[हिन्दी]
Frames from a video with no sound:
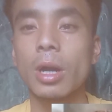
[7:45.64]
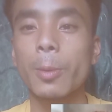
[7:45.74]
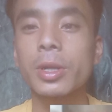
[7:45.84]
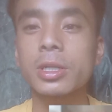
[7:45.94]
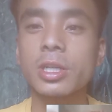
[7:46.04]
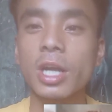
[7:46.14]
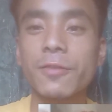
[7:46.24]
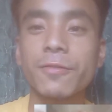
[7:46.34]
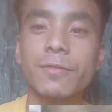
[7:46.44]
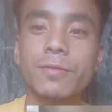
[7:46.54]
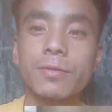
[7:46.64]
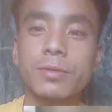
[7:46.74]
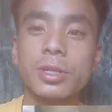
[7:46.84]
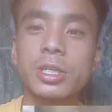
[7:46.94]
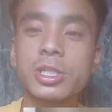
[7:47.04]
अपना
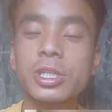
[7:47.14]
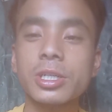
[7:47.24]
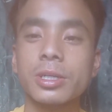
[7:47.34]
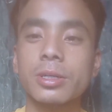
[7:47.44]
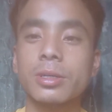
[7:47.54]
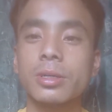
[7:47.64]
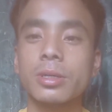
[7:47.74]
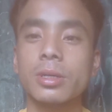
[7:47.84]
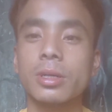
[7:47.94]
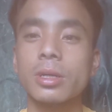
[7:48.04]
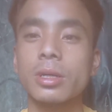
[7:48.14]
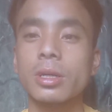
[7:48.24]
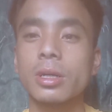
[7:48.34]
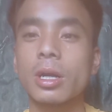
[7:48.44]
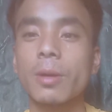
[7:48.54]
ट्राइब एसटी
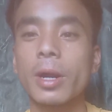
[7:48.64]
का